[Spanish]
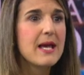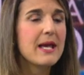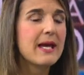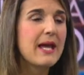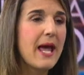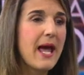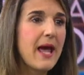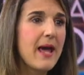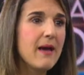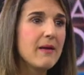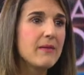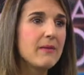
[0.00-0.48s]

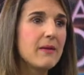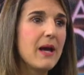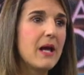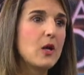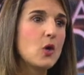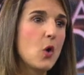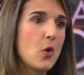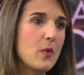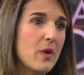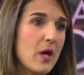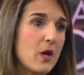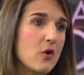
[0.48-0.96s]
que el
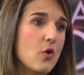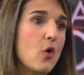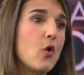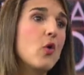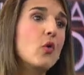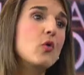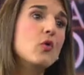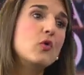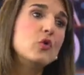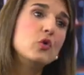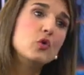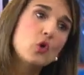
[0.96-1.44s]
gobierno
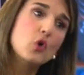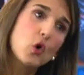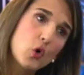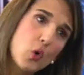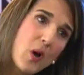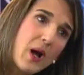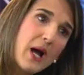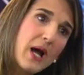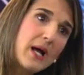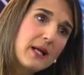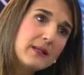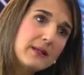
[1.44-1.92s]
no
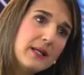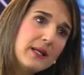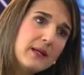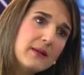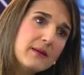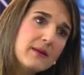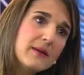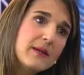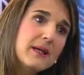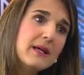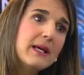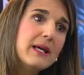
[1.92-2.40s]
lo acate
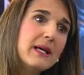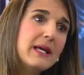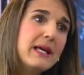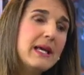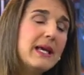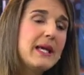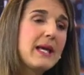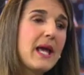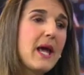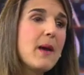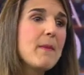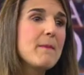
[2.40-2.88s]

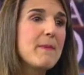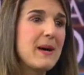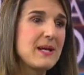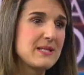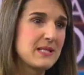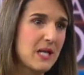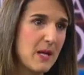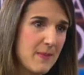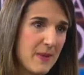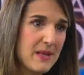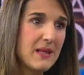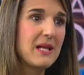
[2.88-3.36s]
y que
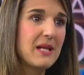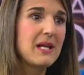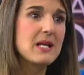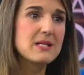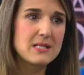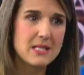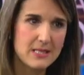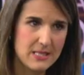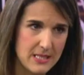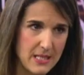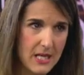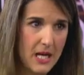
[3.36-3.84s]
básicamente las
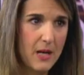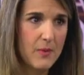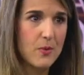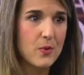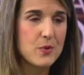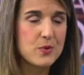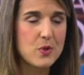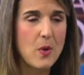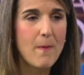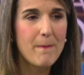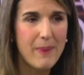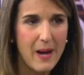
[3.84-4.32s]

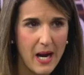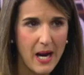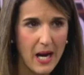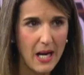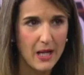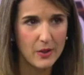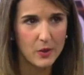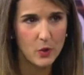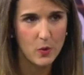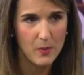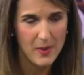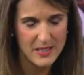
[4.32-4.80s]
sigamos pagando.